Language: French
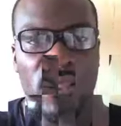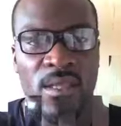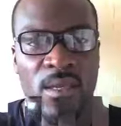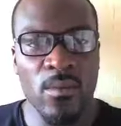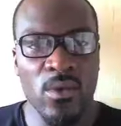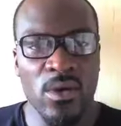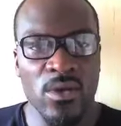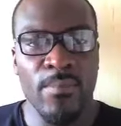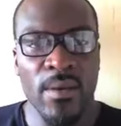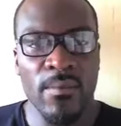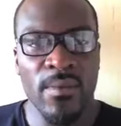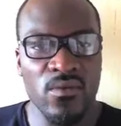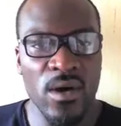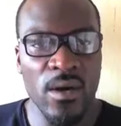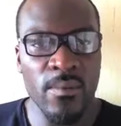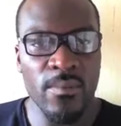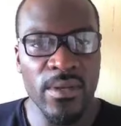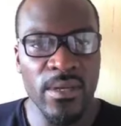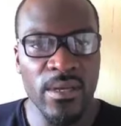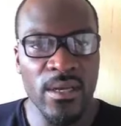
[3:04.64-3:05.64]

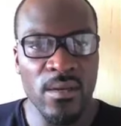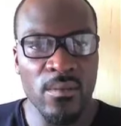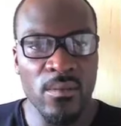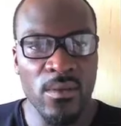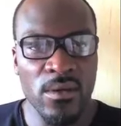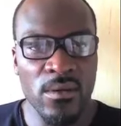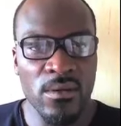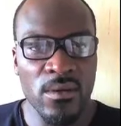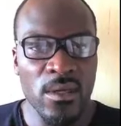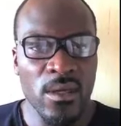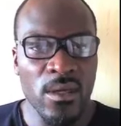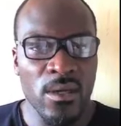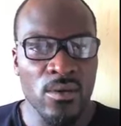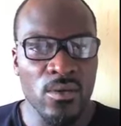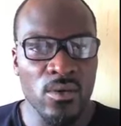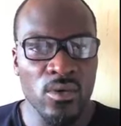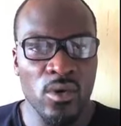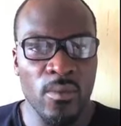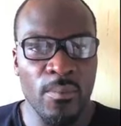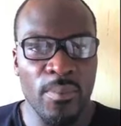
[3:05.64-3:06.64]
Permettez-moi de vous rappeler également
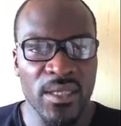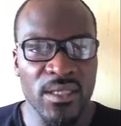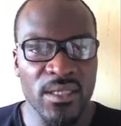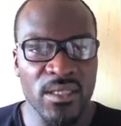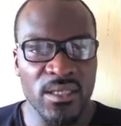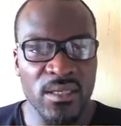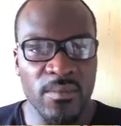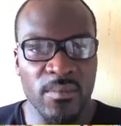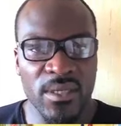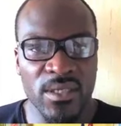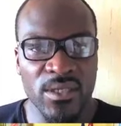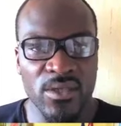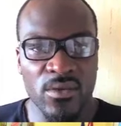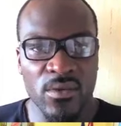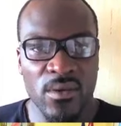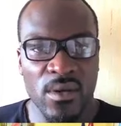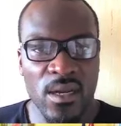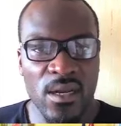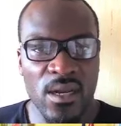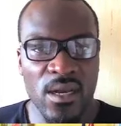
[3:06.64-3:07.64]
notre
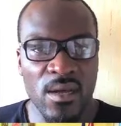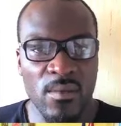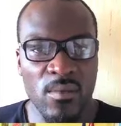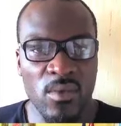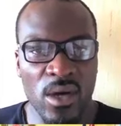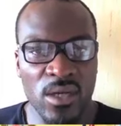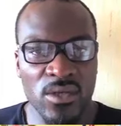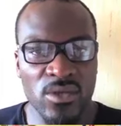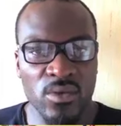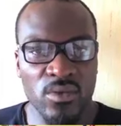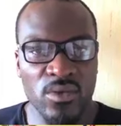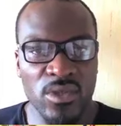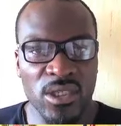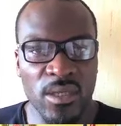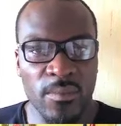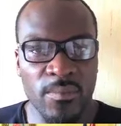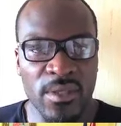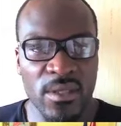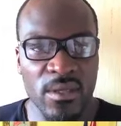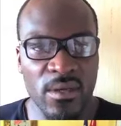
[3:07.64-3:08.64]
participation à
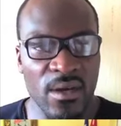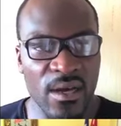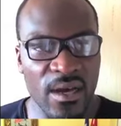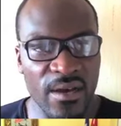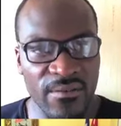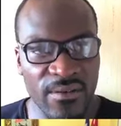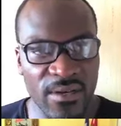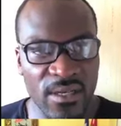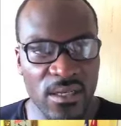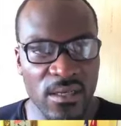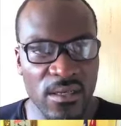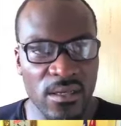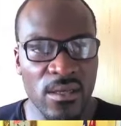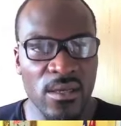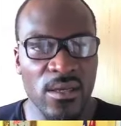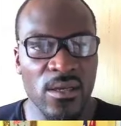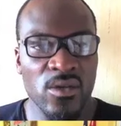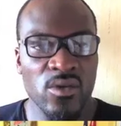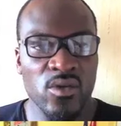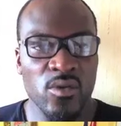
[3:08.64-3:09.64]
l'élaboration du chapitre
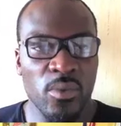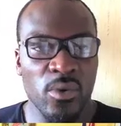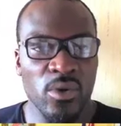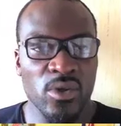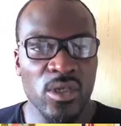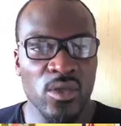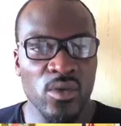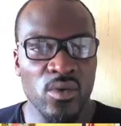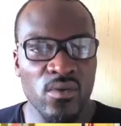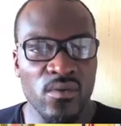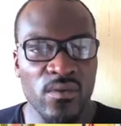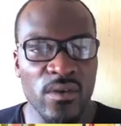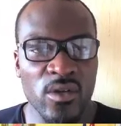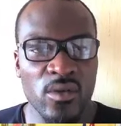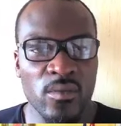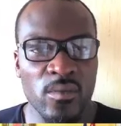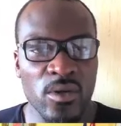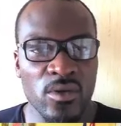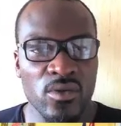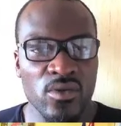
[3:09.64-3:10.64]
Afrique du projet de
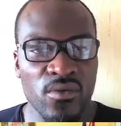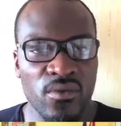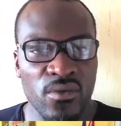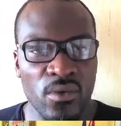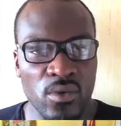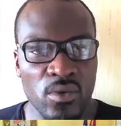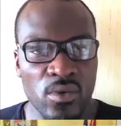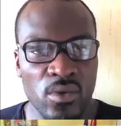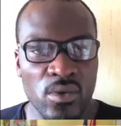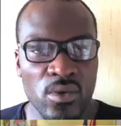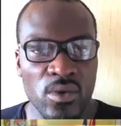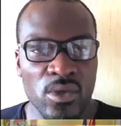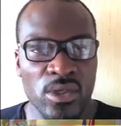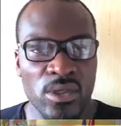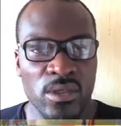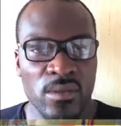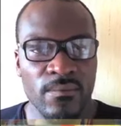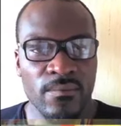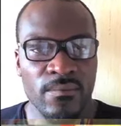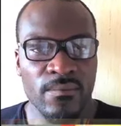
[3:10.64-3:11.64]
gouvernement du Front de
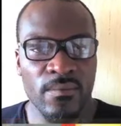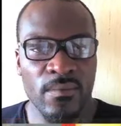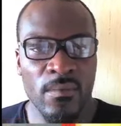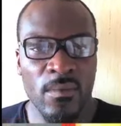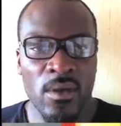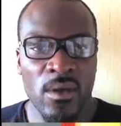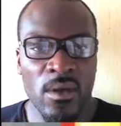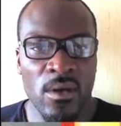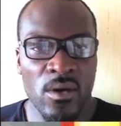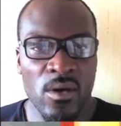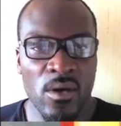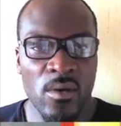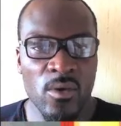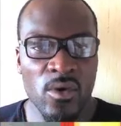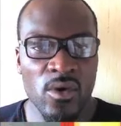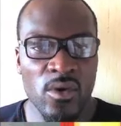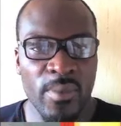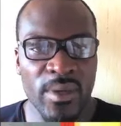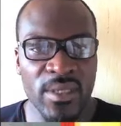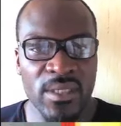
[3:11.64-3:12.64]
gauche.
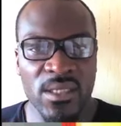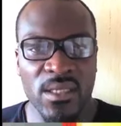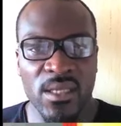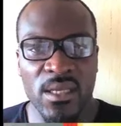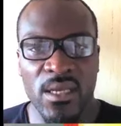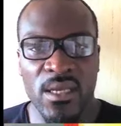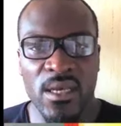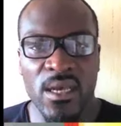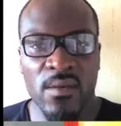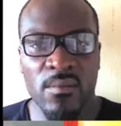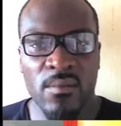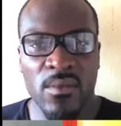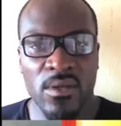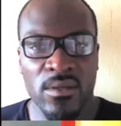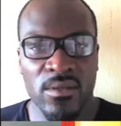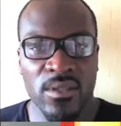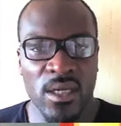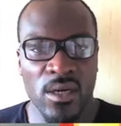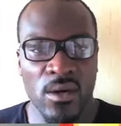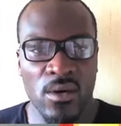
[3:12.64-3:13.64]
Comment ne pas citer
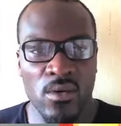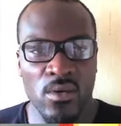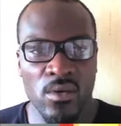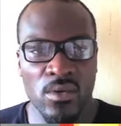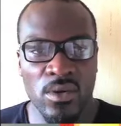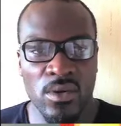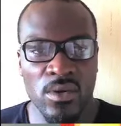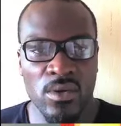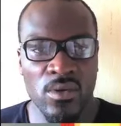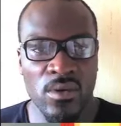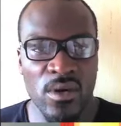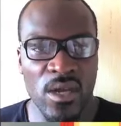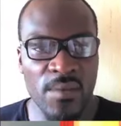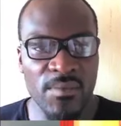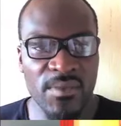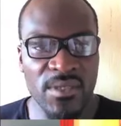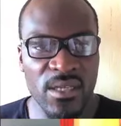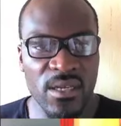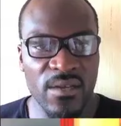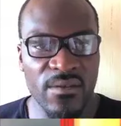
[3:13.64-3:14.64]
également ces rencontres
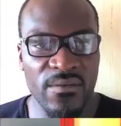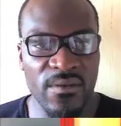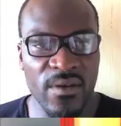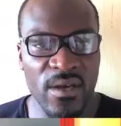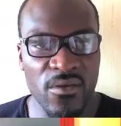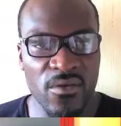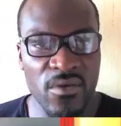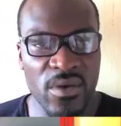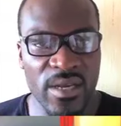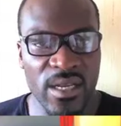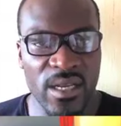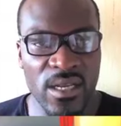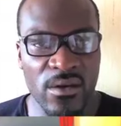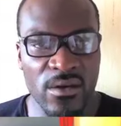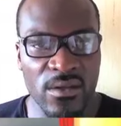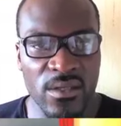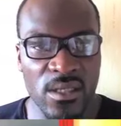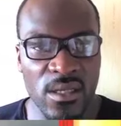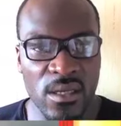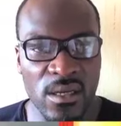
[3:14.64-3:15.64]
que l'AMCF a
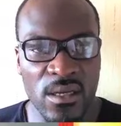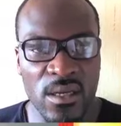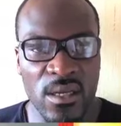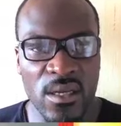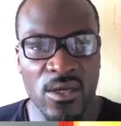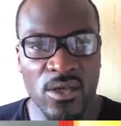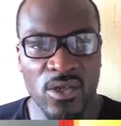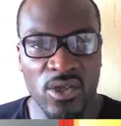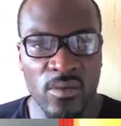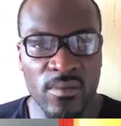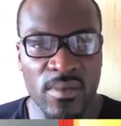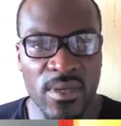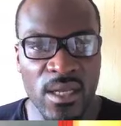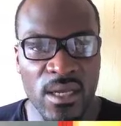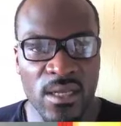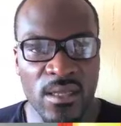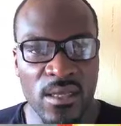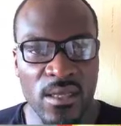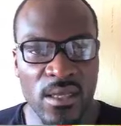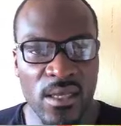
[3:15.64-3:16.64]
eues avec les candidats
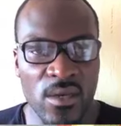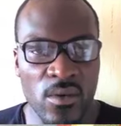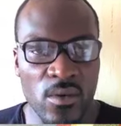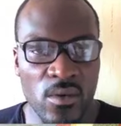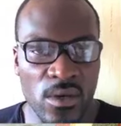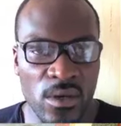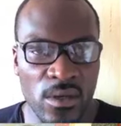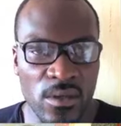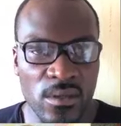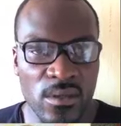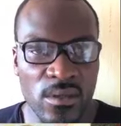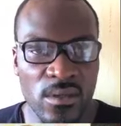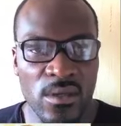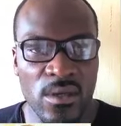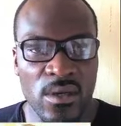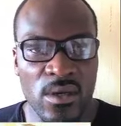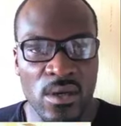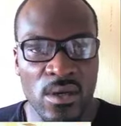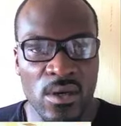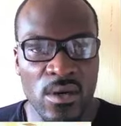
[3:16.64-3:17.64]
Cheminade et
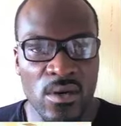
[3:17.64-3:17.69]
Hollande,